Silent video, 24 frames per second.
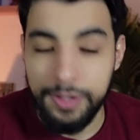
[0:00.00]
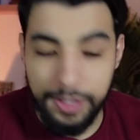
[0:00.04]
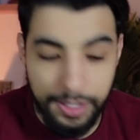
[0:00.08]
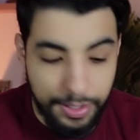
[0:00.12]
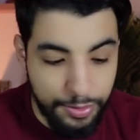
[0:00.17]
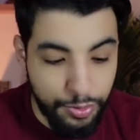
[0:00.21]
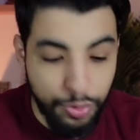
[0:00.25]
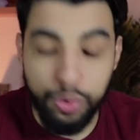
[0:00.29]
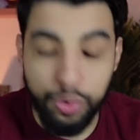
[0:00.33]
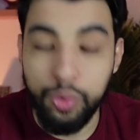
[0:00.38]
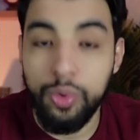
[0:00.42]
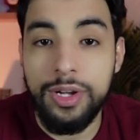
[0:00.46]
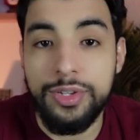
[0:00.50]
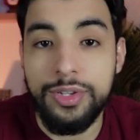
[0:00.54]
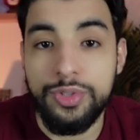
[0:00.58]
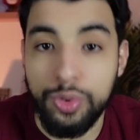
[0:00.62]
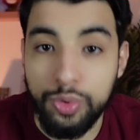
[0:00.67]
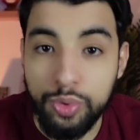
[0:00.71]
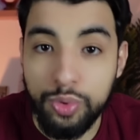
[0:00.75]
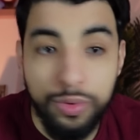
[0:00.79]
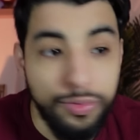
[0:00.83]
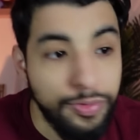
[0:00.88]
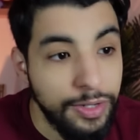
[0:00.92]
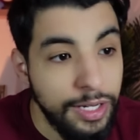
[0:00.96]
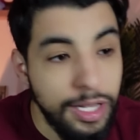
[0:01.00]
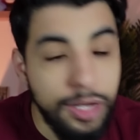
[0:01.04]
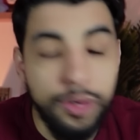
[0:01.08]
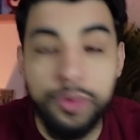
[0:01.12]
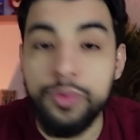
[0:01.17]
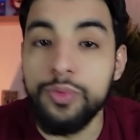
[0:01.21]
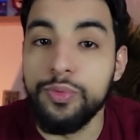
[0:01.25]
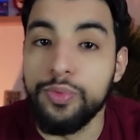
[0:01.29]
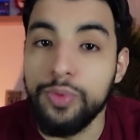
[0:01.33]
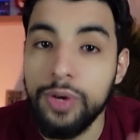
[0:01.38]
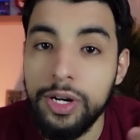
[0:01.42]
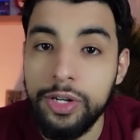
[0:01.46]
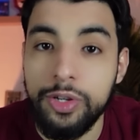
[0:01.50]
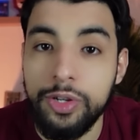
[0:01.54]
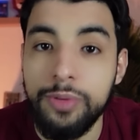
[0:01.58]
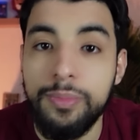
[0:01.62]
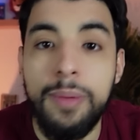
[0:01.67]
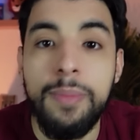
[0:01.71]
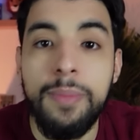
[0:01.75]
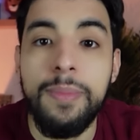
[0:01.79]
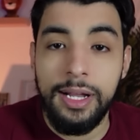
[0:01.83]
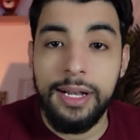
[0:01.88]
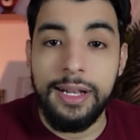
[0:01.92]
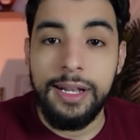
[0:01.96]
Et de 3, surtout, voilà, on voit que
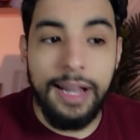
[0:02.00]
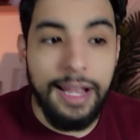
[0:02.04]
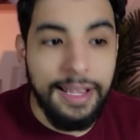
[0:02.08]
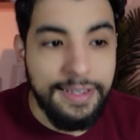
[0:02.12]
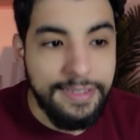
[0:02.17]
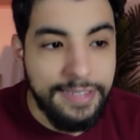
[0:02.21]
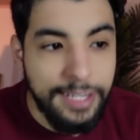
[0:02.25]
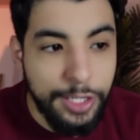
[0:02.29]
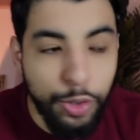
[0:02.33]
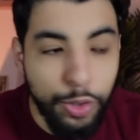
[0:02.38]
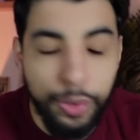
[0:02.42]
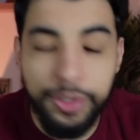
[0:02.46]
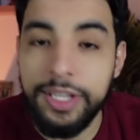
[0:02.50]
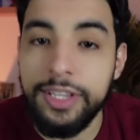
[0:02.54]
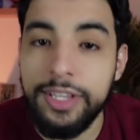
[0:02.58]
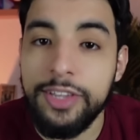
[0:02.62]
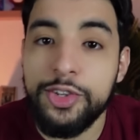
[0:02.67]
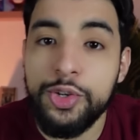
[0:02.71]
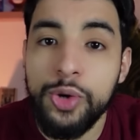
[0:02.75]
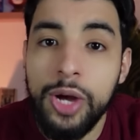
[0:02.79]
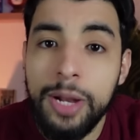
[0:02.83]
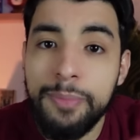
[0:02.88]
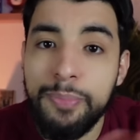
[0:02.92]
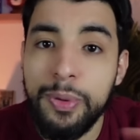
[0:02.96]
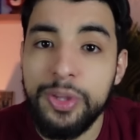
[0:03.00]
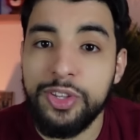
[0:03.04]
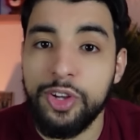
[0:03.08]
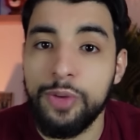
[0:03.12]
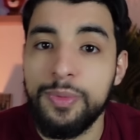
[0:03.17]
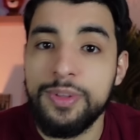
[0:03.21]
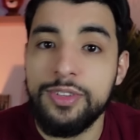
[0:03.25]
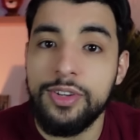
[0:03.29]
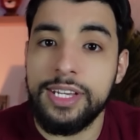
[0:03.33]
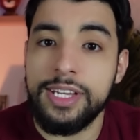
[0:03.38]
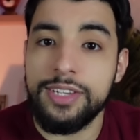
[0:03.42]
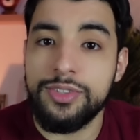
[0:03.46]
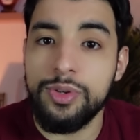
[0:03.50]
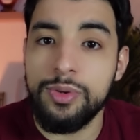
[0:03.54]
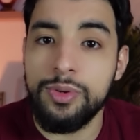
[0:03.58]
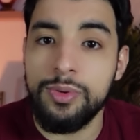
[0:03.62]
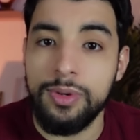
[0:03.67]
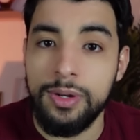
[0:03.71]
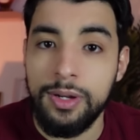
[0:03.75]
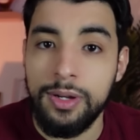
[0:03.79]
même la sécurité des joueurs, elle peut être remise en question.